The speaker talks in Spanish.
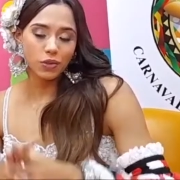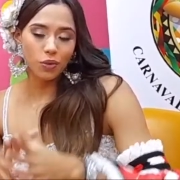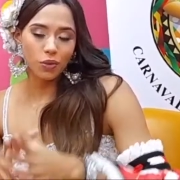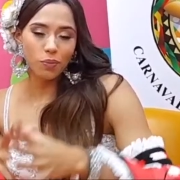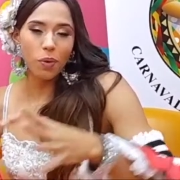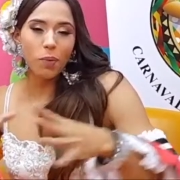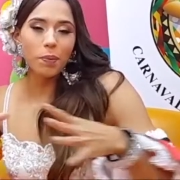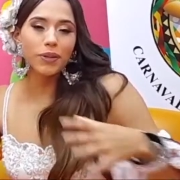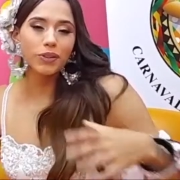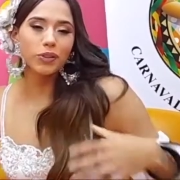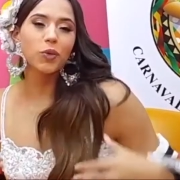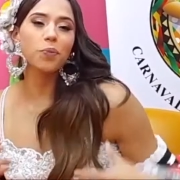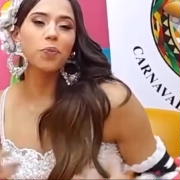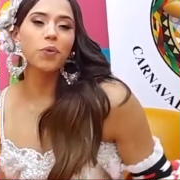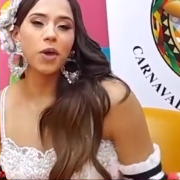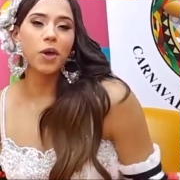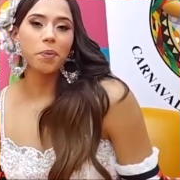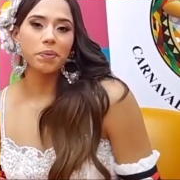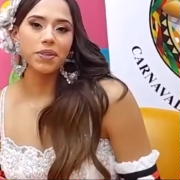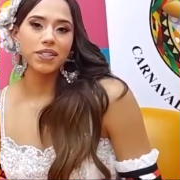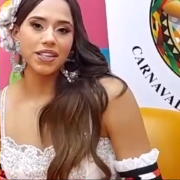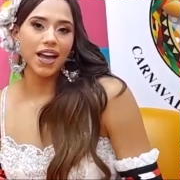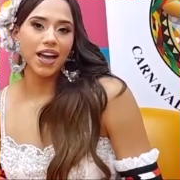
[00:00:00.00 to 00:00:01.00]
son momentos muy
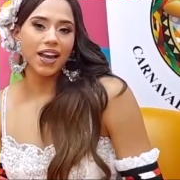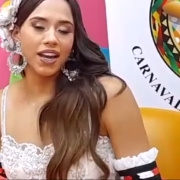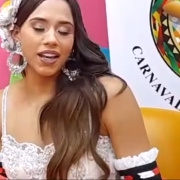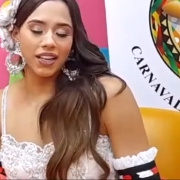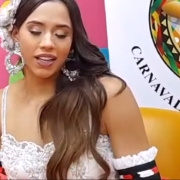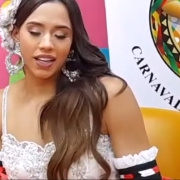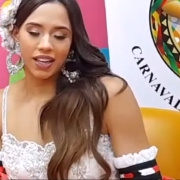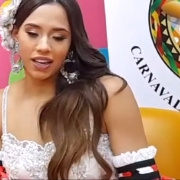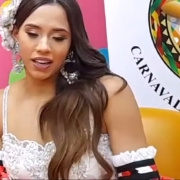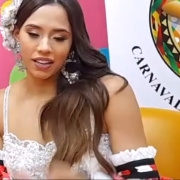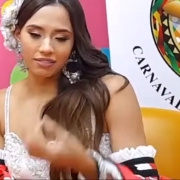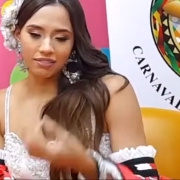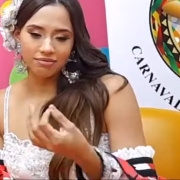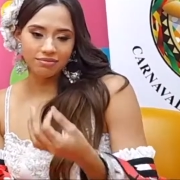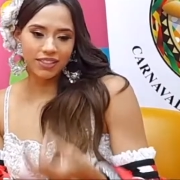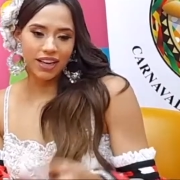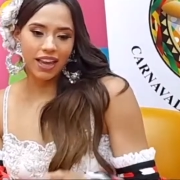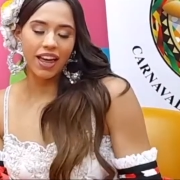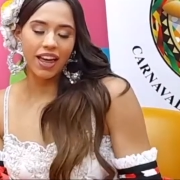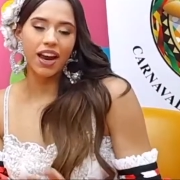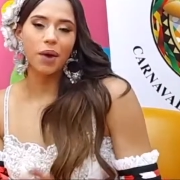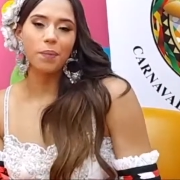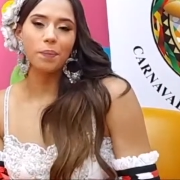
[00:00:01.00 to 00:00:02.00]
especiales que
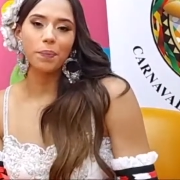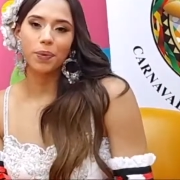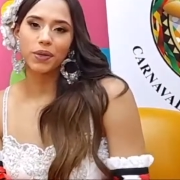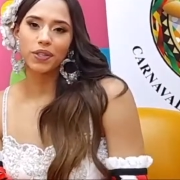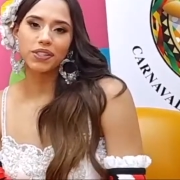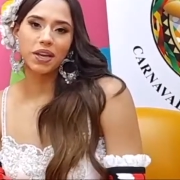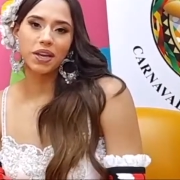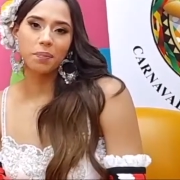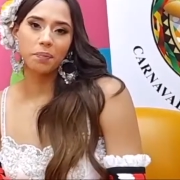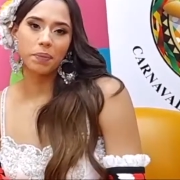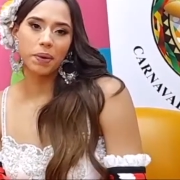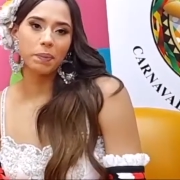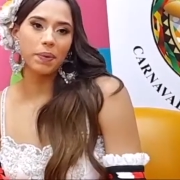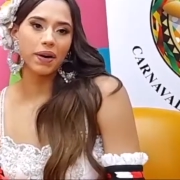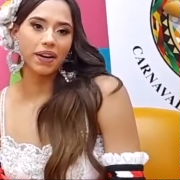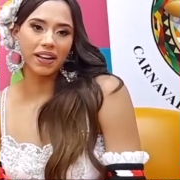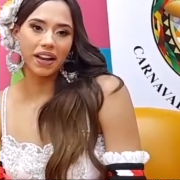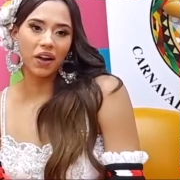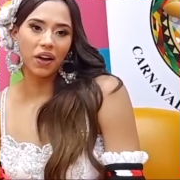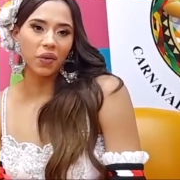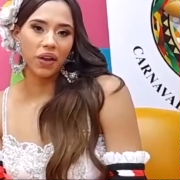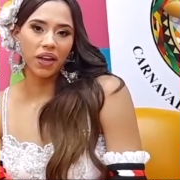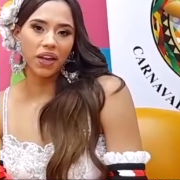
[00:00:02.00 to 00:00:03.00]
quedarán por siempre
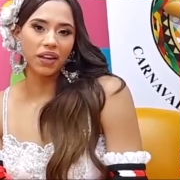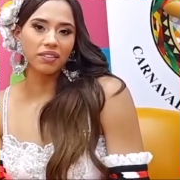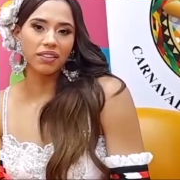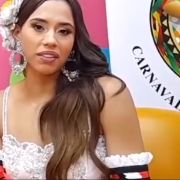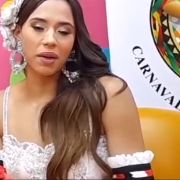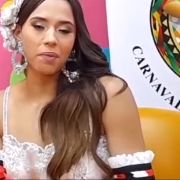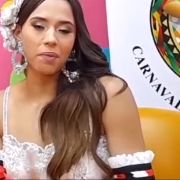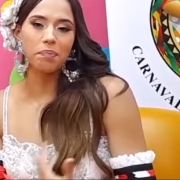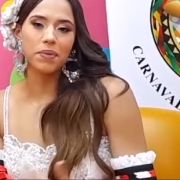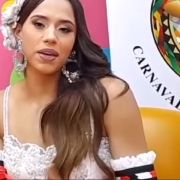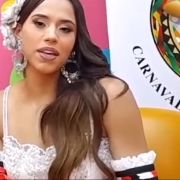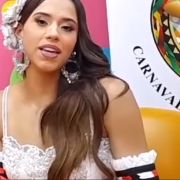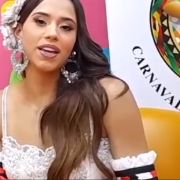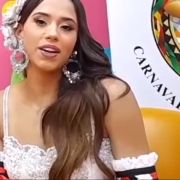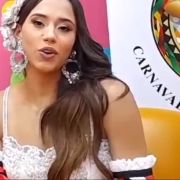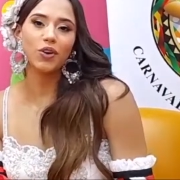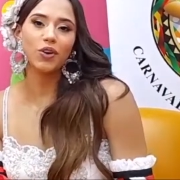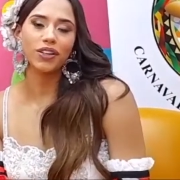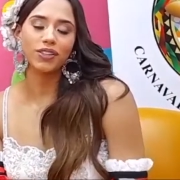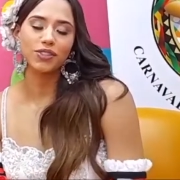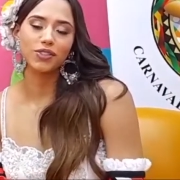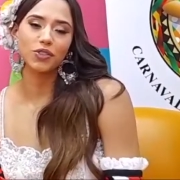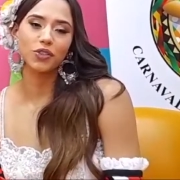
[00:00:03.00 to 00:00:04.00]
marcados en, en mí en
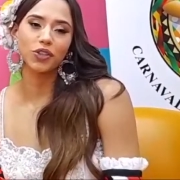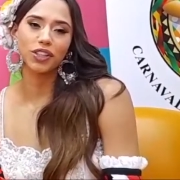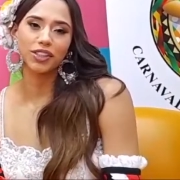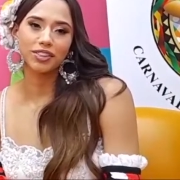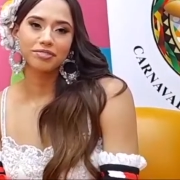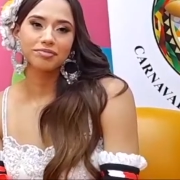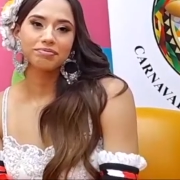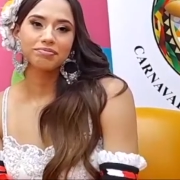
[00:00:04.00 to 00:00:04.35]
lo que soy.